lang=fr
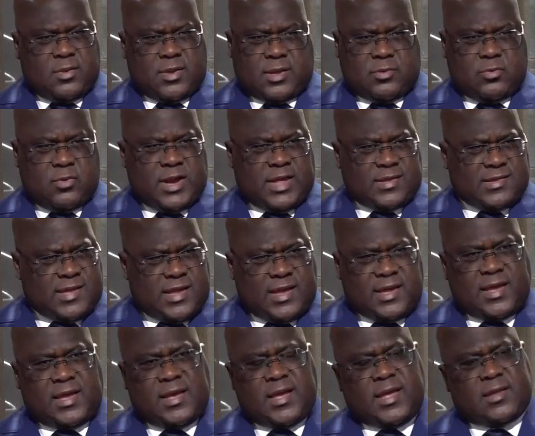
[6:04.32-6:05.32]
de la
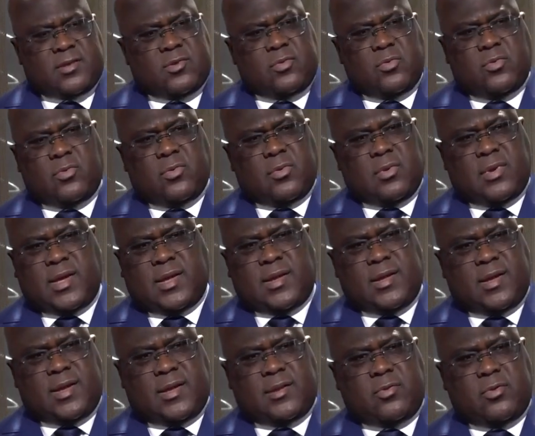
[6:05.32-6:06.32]
ségrégation,
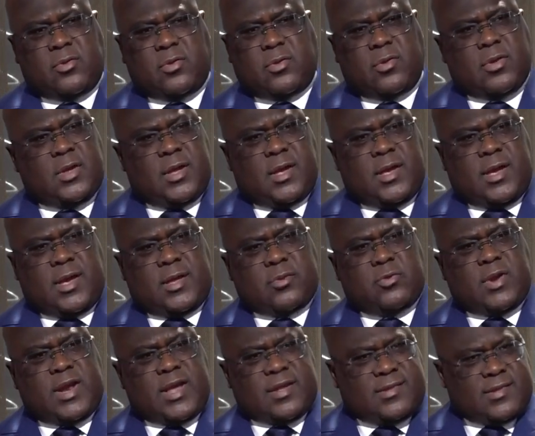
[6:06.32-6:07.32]
à, de à
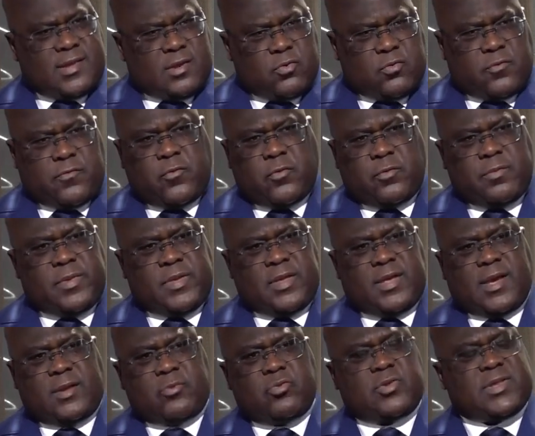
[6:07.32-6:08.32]
de la
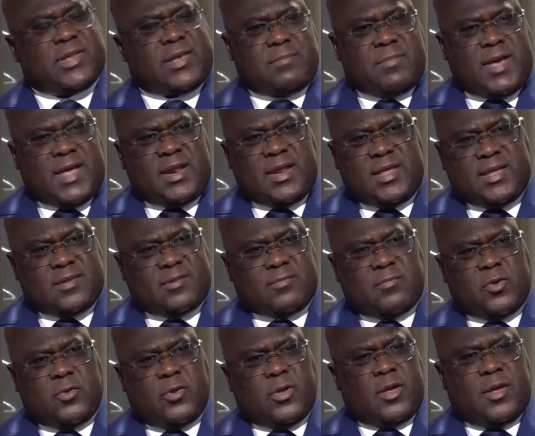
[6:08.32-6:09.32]
xénophobie, à du
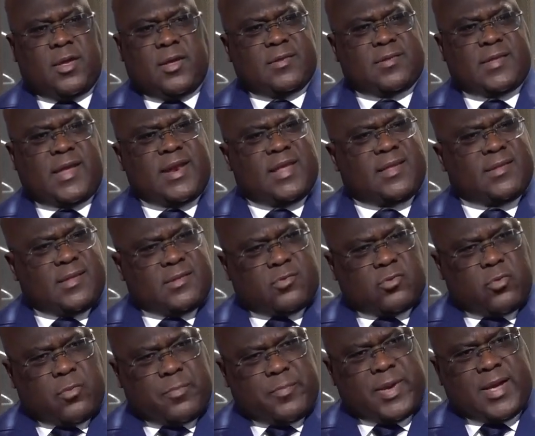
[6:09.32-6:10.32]
tribalisme. Ça
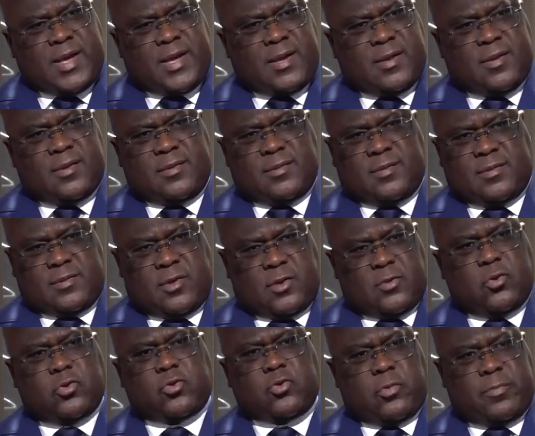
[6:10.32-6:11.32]
n'existe pas dans
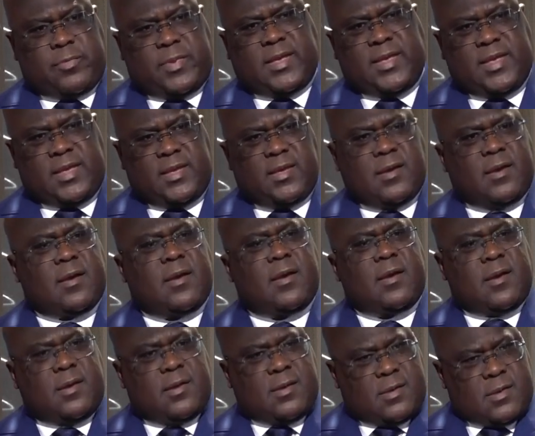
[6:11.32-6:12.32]
notre pays,
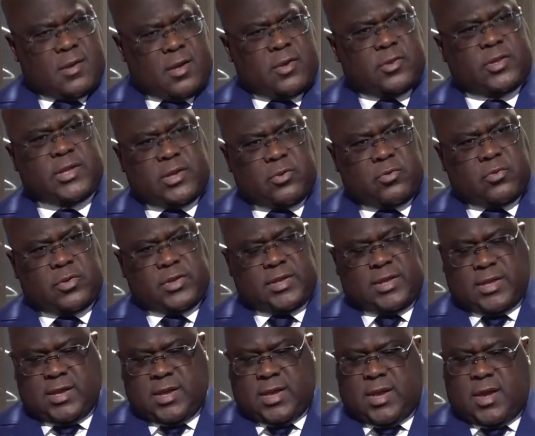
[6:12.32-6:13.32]
en
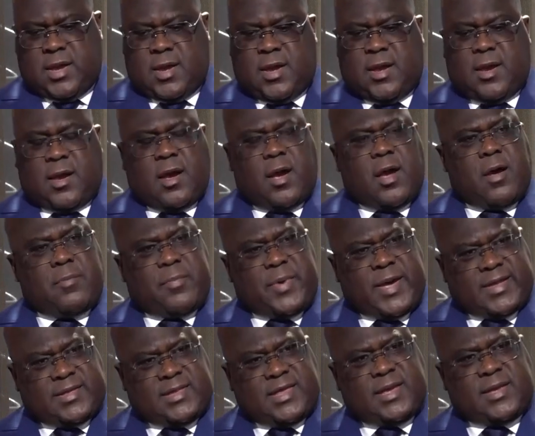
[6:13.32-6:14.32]
théorie. En
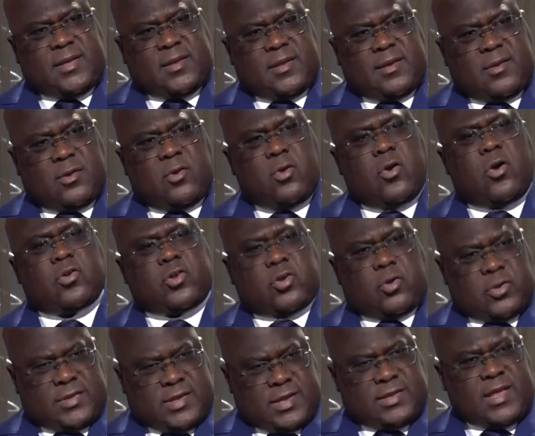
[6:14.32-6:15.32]
pratique,
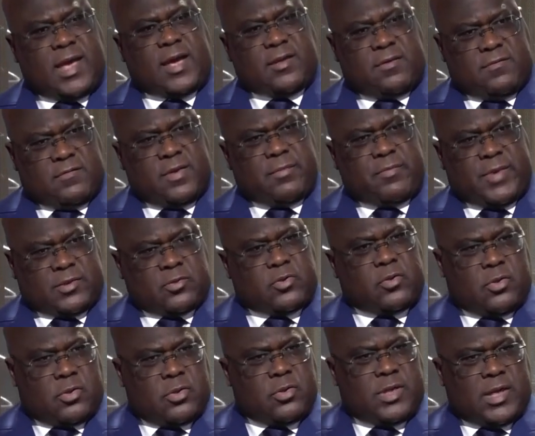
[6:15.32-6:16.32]
lorsque c'est arrivé, parce
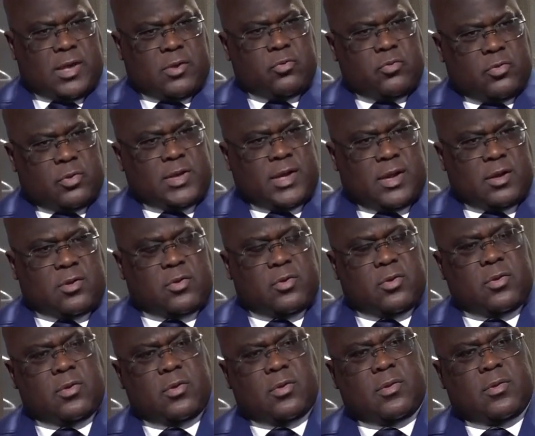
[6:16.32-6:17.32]
qu'il y a eu quelques
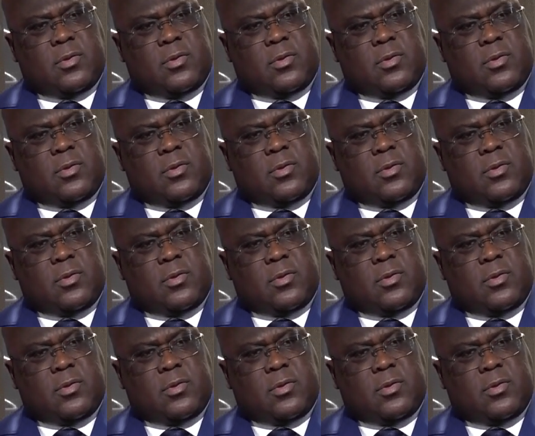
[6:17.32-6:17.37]
euh,